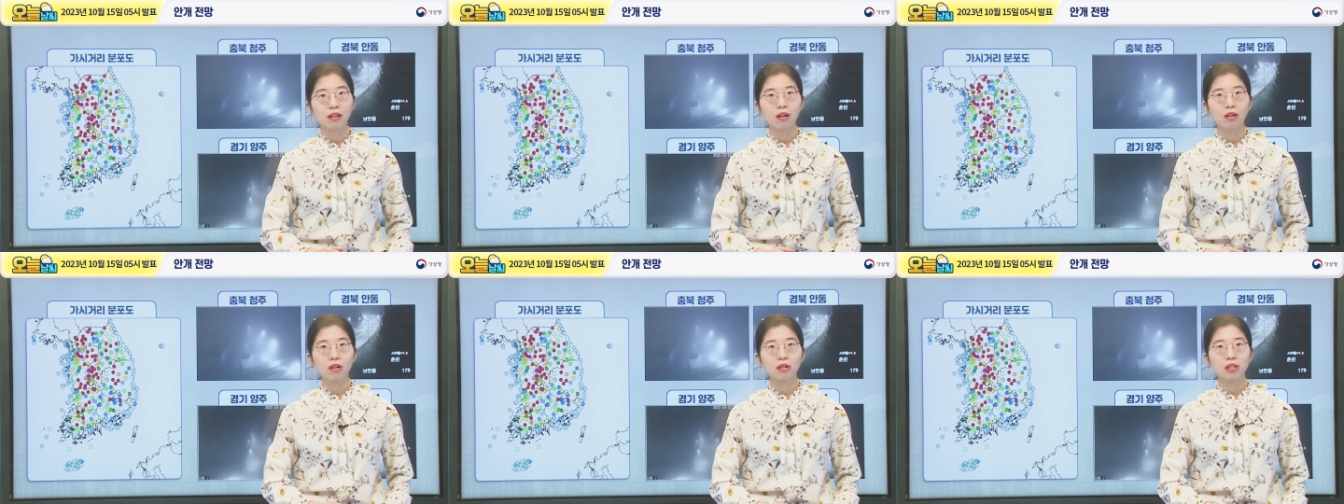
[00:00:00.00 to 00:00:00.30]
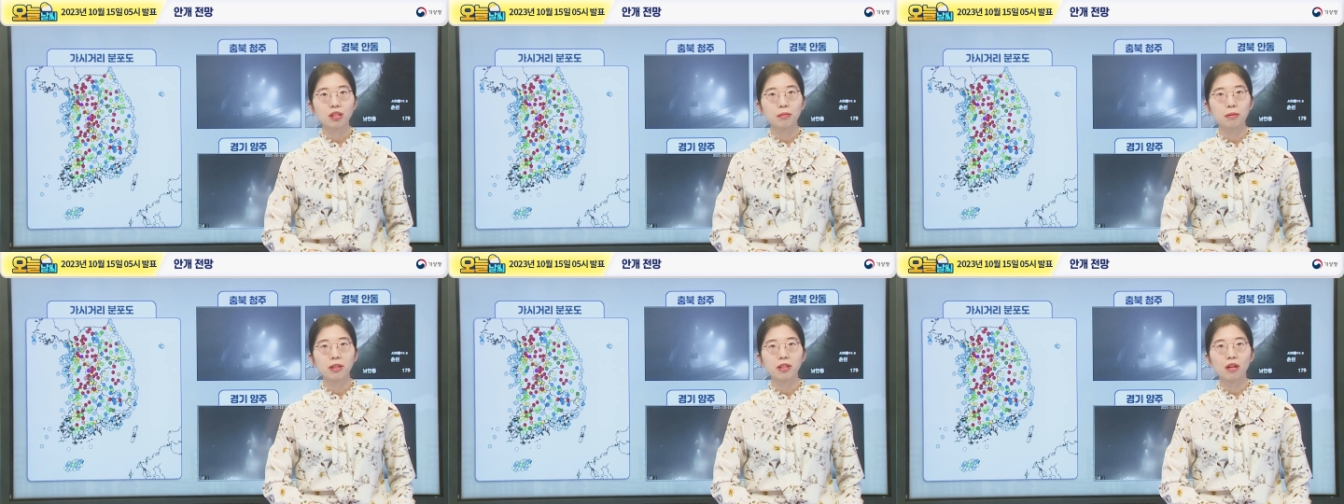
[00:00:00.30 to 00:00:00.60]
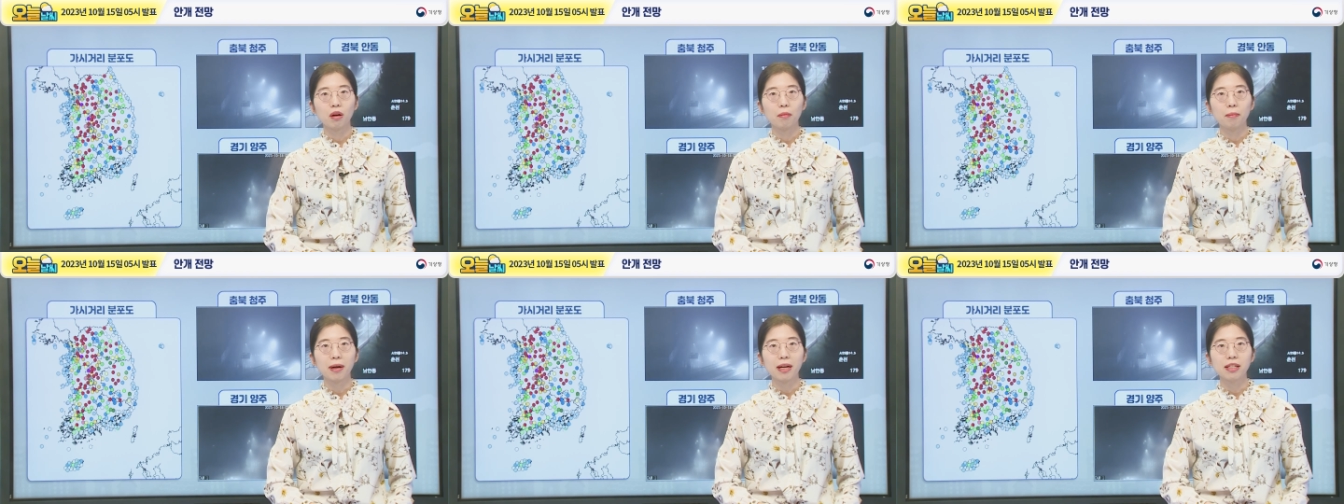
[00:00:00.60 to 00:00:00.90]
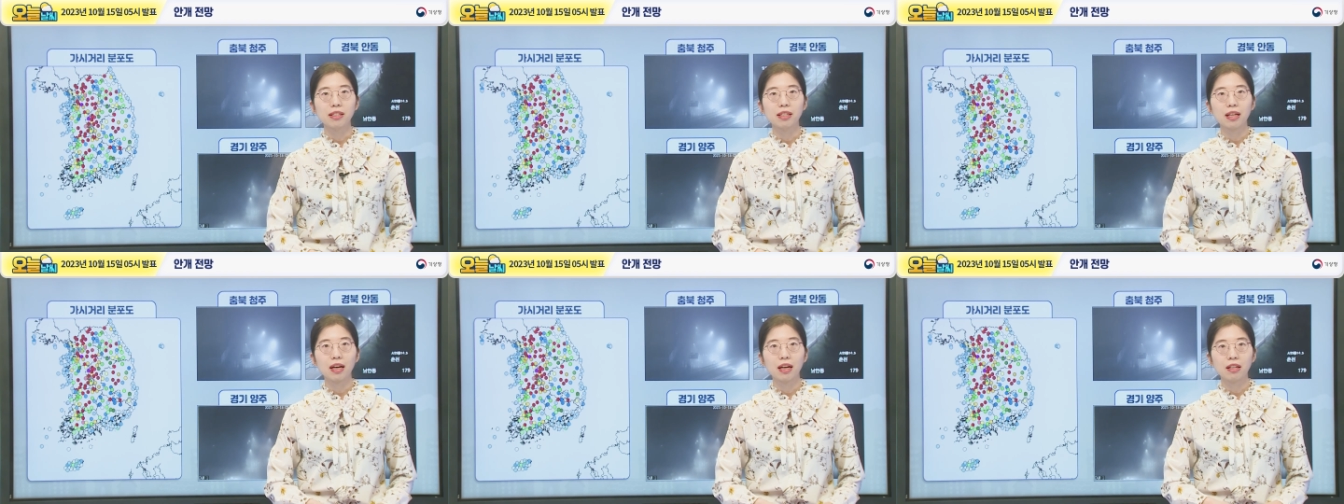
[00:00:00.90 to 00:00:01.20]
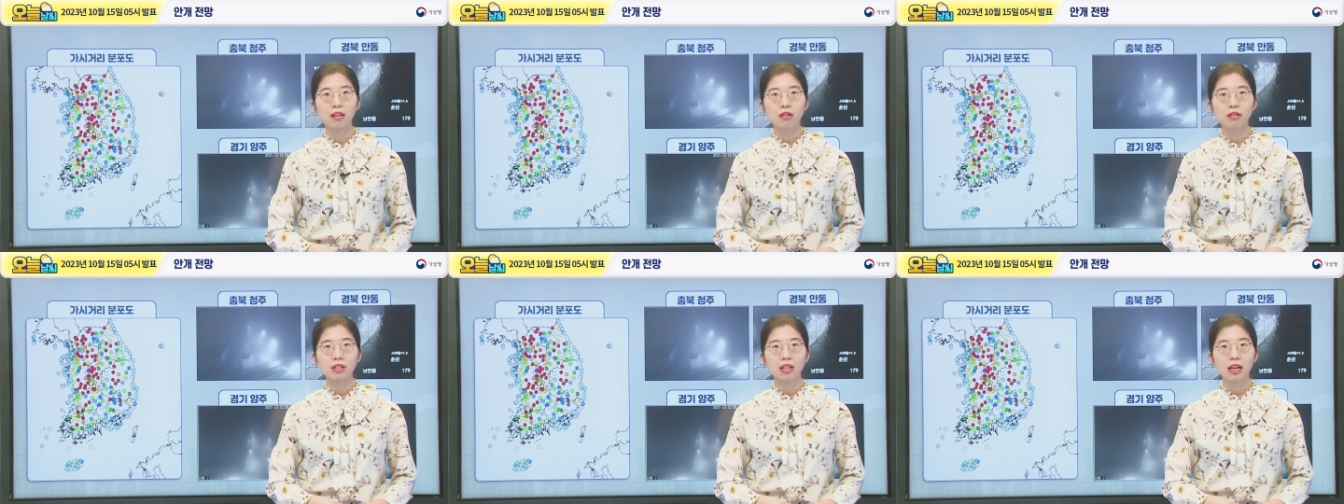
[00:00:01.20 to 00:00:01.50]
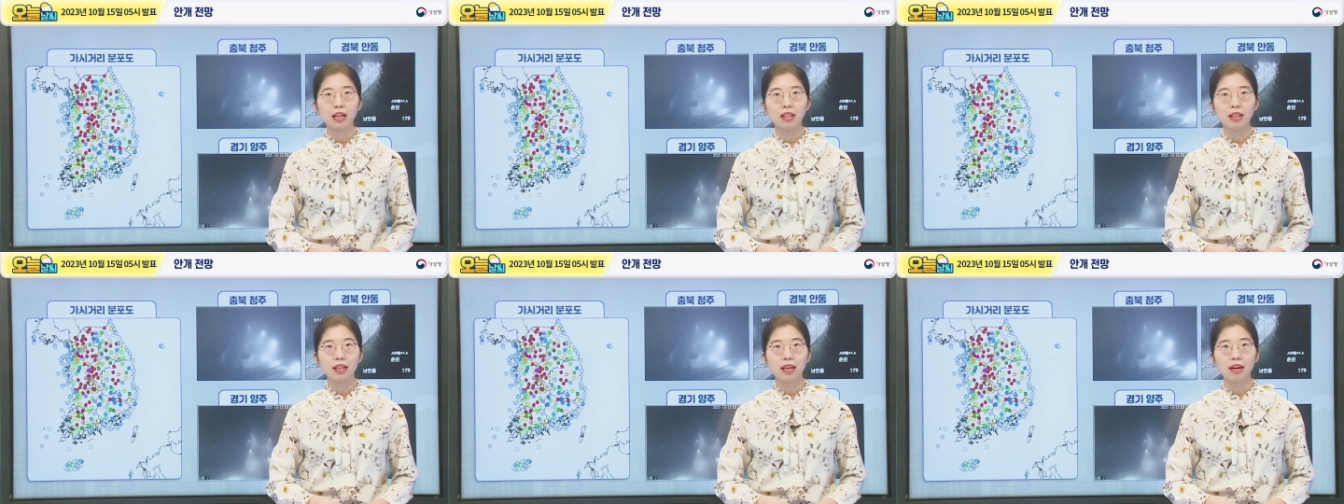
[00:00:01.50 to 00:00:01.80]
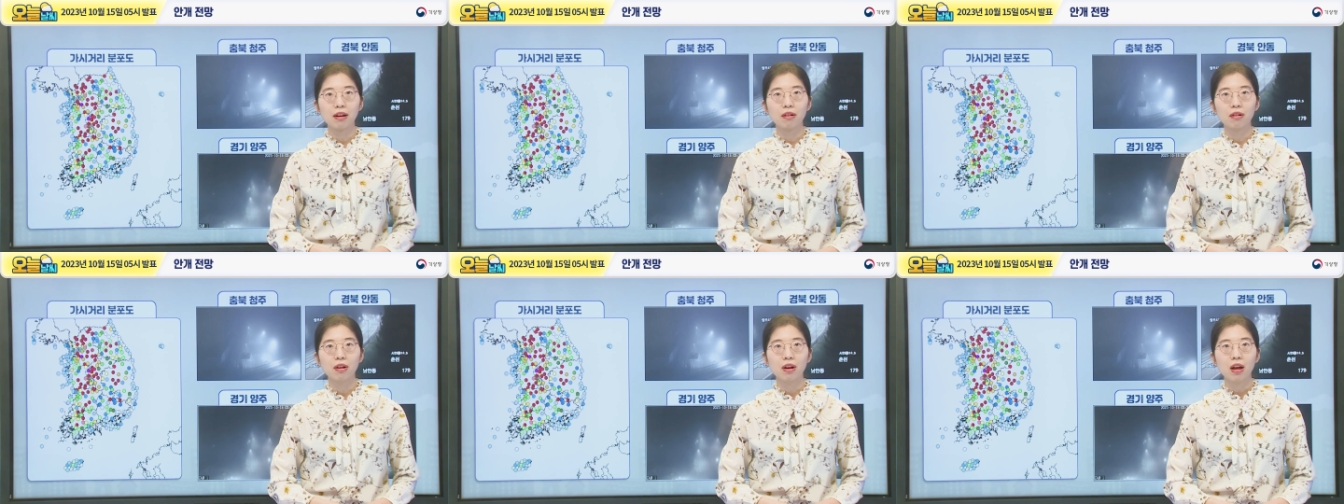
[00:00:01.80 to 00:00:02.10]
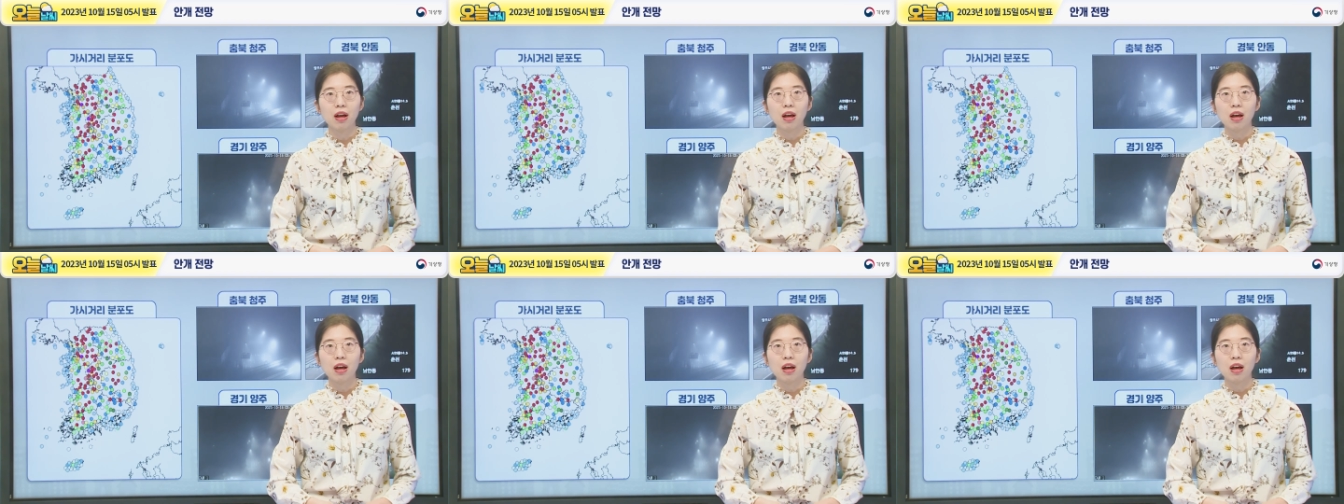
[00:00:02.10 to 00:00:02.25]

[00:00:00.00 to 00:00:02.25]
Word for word: 떨어지면서 발생한 현상인데요.